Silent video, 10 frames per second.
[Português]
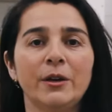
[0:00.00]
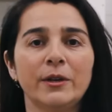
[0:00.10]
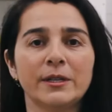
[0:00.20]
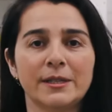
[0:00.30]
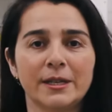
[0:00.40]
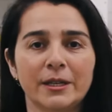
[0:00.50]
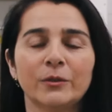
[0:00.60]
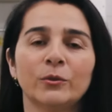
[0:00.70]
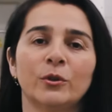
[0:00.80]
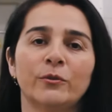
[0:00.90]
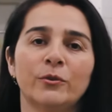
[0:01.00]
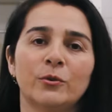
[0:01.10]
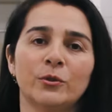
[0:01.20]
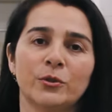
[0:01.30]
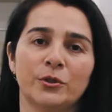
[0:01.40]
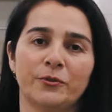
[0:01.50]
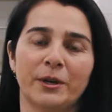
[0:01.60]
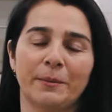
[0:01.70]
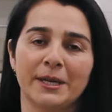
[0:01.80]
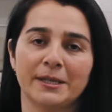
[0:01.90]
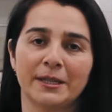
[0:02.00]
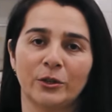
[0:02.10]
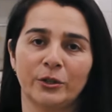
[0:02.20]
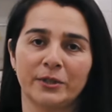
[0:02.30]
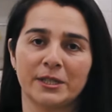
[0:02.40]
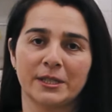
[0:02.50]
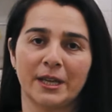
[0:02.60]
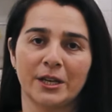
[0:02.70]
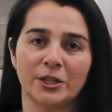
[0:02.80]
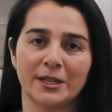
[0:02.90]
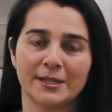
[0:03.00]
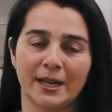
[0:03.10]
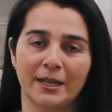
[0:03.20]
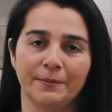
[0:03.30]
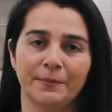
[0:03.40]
conhecer o novo curso de farmácia da Universidade La Salle.